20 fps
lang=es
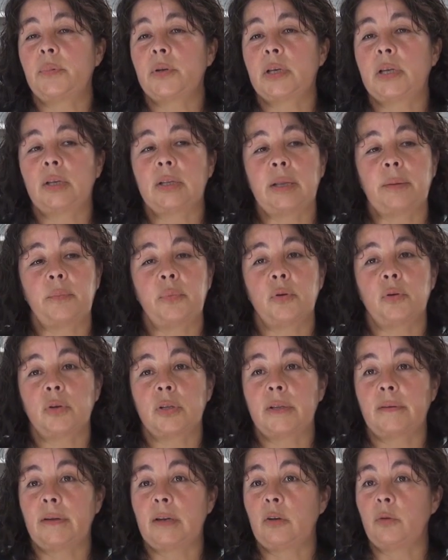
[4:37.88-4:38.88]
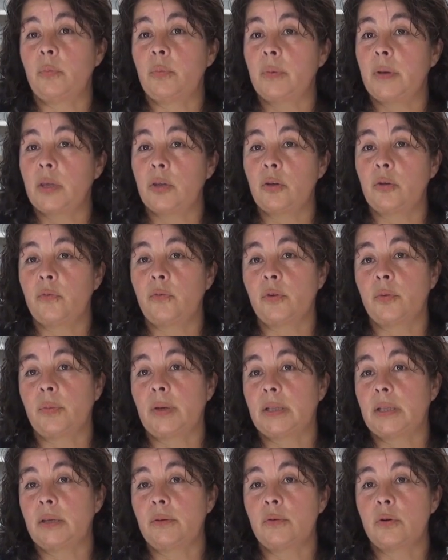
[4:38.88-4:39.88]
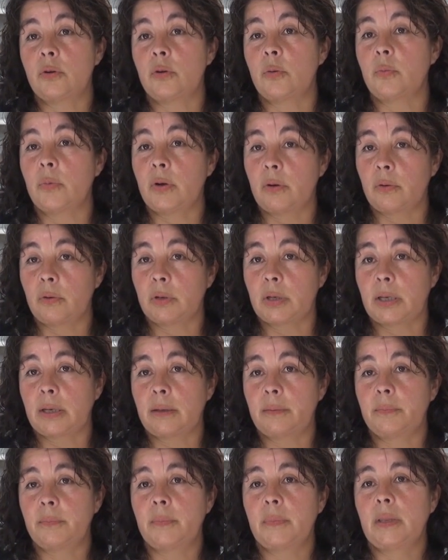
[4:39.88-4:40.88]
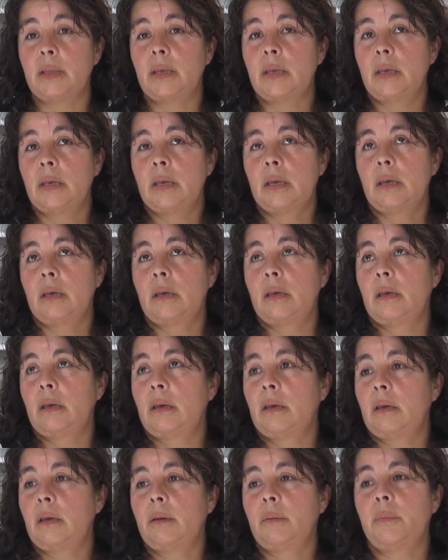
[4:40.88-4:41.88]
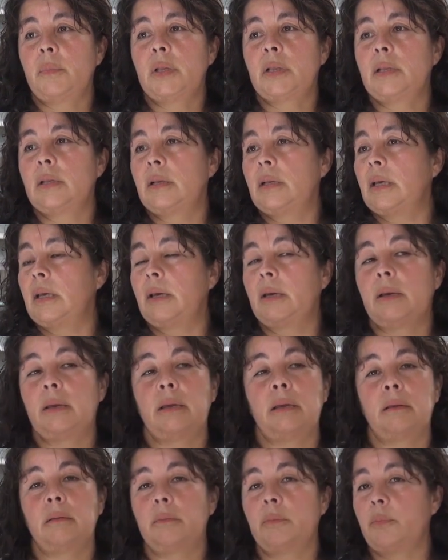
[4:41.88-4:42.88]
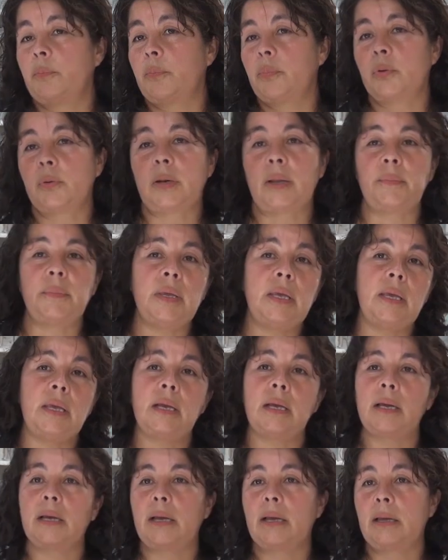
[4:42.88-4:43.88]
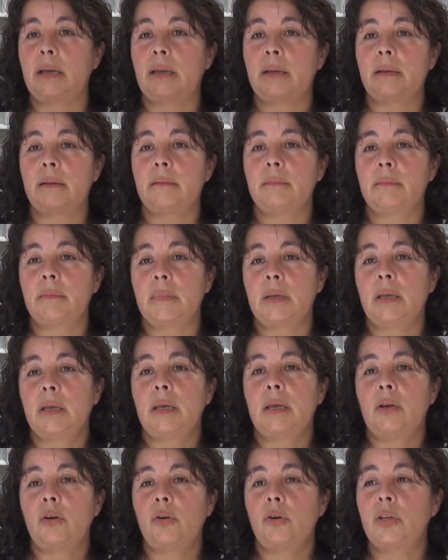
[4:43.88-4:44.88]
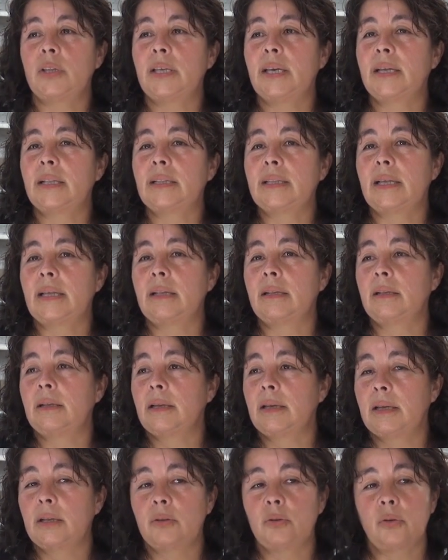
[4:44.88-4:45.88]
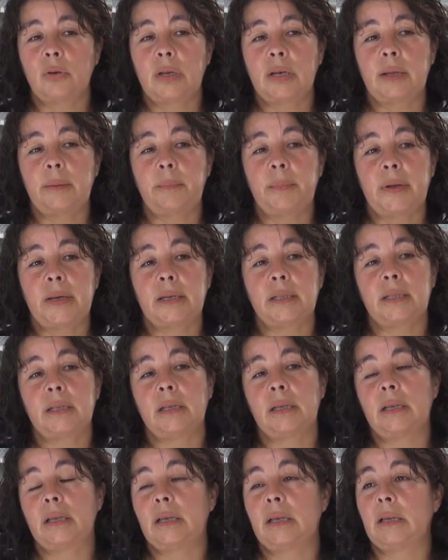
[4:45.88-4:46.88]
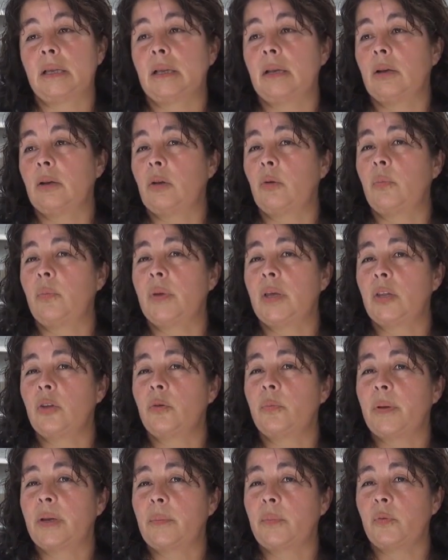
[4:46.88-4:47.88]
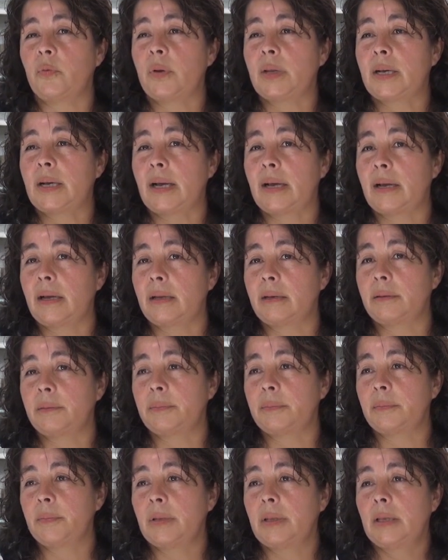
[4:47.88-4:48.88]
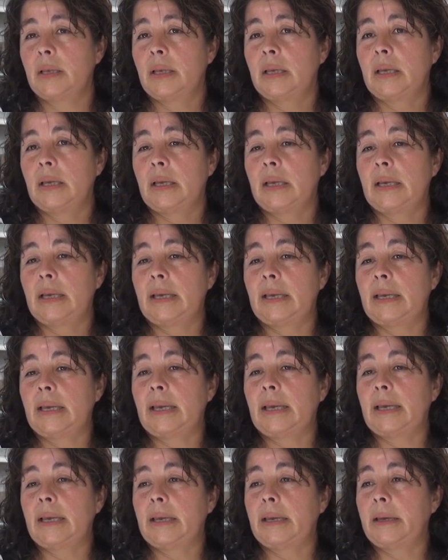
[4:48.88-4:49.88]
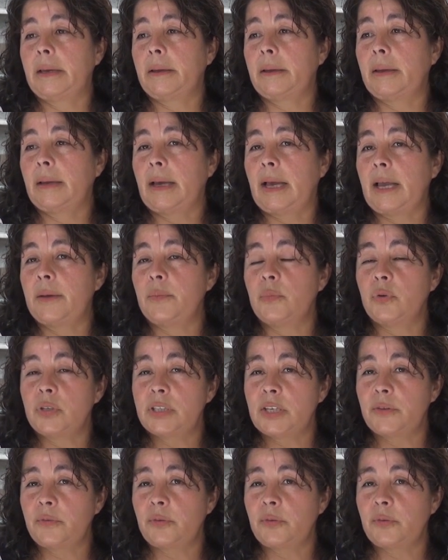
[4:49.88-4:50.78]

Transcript: porque tampoco estaban los medios informativos como ahora. Eh, me enteré por una amiga, Hoy día están en todas las partes los medios para publicar, eh, hay mucha